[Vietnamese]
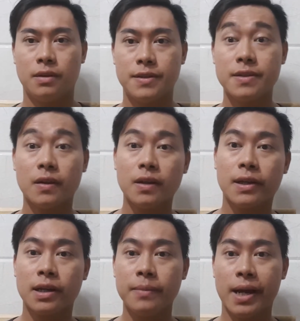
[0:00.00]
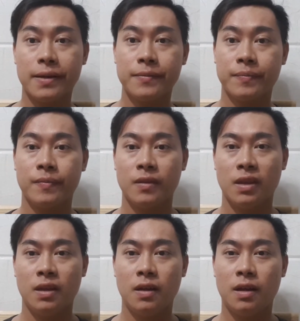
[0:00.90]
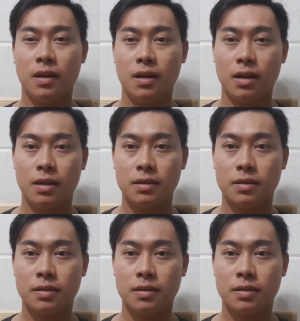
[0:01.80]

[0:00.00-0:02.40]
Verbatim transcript: Xin chào tất cả các bạn à,